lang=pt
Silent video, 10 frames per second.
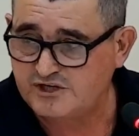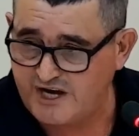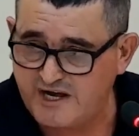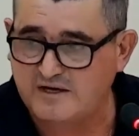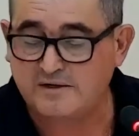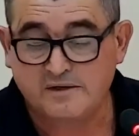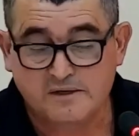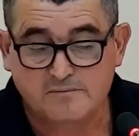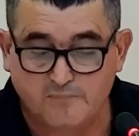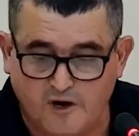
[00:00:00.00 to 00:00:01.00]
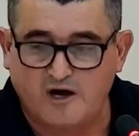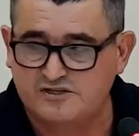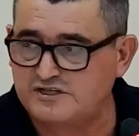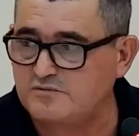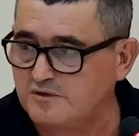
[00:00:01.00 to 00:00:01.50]
e que chegue
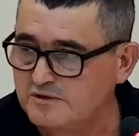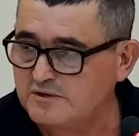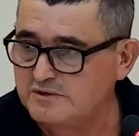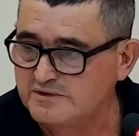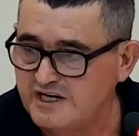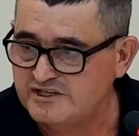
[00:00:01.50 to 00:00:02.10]
próximo